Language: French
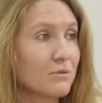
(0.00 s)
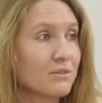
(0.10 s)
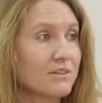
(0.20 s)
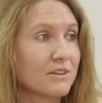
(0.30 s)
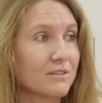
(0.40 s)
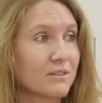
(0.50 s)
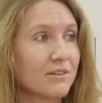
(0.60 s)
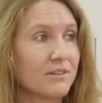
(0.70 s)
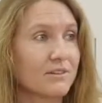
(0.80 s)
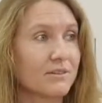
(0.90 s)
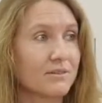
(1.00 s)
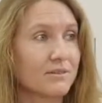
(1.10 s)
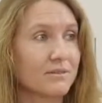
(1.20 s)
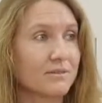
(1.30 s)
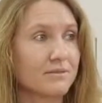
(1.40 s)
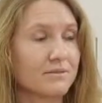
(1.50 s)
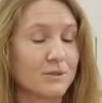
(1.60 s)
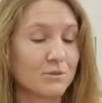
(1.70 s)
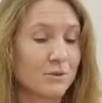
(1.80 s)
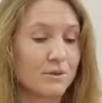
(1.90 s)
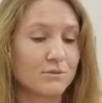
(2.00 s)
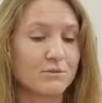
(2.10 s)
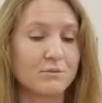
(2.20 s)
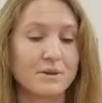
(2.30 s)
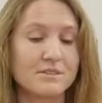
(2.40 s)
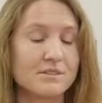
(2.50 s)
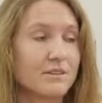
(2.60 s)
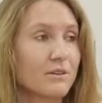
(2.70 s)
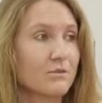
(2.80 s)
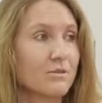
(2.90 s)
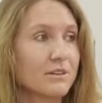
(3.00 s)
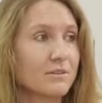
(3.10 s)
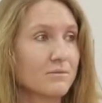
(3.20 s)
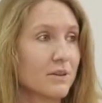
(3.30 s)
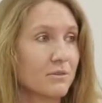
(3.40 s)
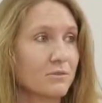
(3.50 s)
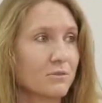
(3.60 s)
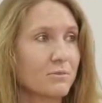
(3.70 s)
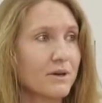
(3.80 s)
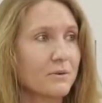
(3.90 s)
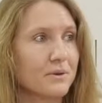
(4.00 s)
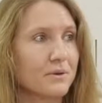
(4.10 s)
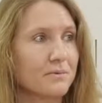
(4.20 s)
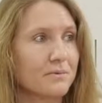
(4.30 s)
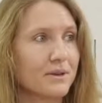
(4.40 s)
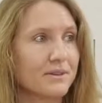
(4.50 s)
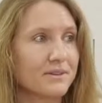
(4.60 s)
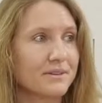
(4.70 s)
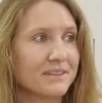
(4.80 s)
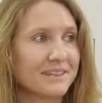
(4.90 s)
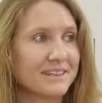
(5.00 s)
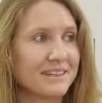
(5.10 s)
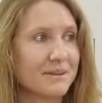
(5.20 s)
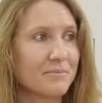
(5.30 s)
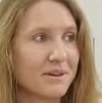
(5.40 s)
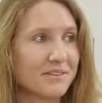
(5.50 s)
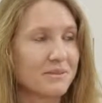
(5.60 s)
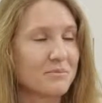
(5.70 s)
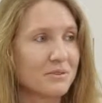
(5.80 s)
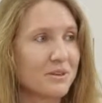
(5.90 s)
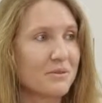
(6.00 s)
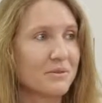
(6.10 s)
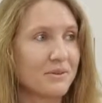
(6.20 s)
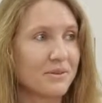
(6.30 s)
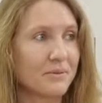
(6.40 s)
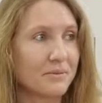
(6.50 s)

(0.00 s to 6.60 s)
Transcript: d'autres secteurs. Euh, et ouais, ne pas hésiter à trouver l'inspiration autre part, quoi. la, veille est, très, très importante.